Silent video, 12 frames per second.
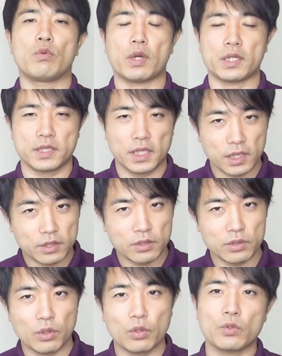
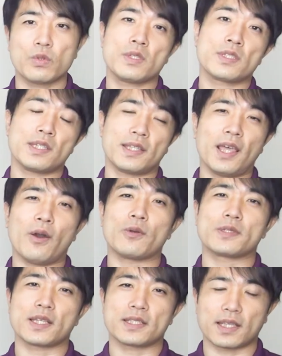ファスティングということについてお
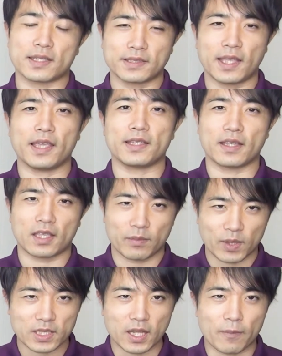伝えさせていただき
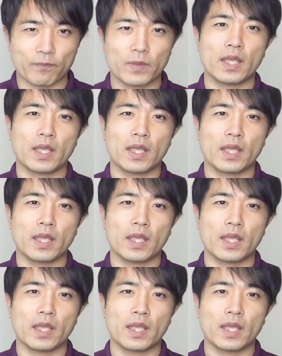ました。